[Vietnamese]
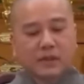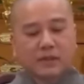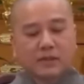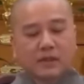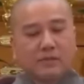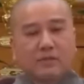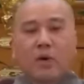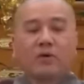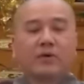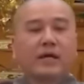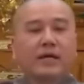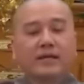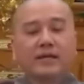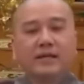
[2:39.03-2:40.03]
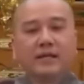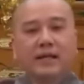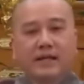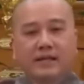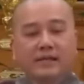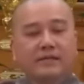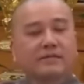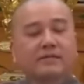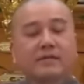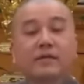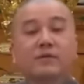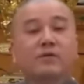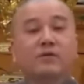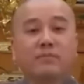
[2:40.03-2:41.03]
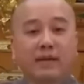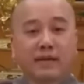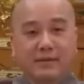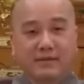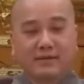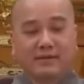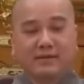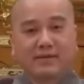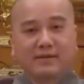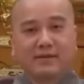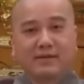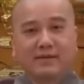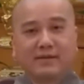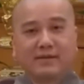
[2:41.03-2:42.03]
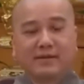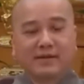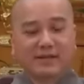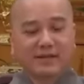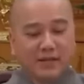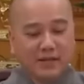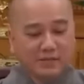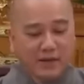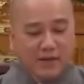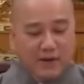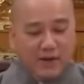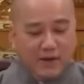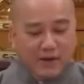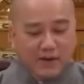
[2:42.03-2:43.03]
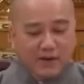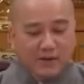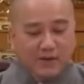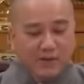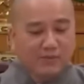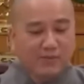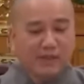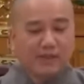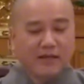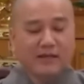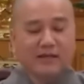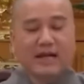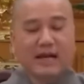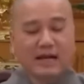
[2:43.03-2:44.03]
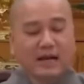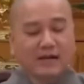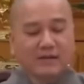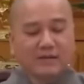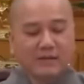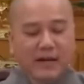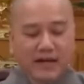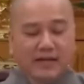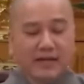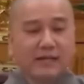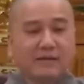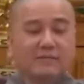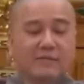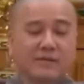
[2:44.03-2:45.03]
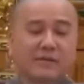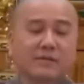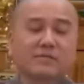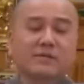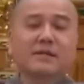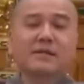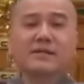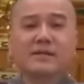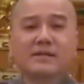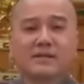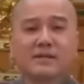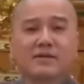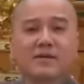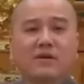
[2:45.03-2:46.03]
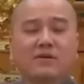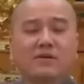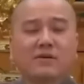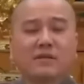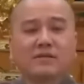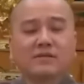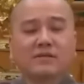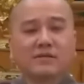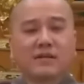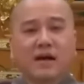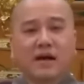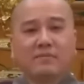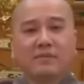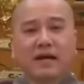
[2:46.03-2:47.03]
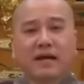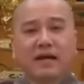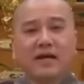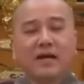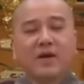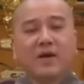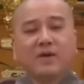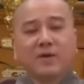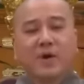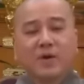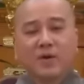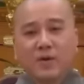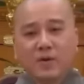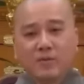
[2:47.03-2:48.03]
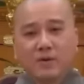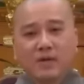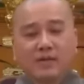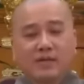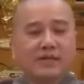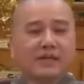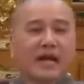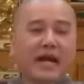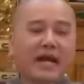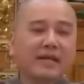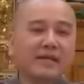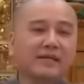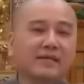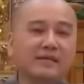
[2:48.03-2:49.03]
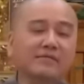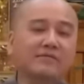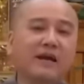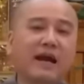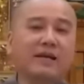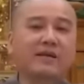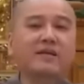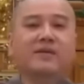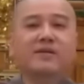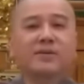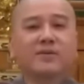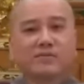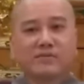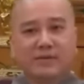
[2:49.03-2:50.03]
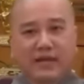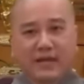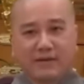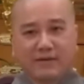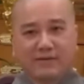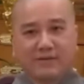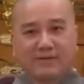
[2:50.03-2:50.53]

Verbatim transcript: chữ bố thí đó là tiếng tiếng của mình nếu mà nói cho đúng cái chữ đà ở trong này á, trong kinh á, nó có cái trường hợp là đôi lúc á, chữ hán với chữ phạn nó đi chung với nhau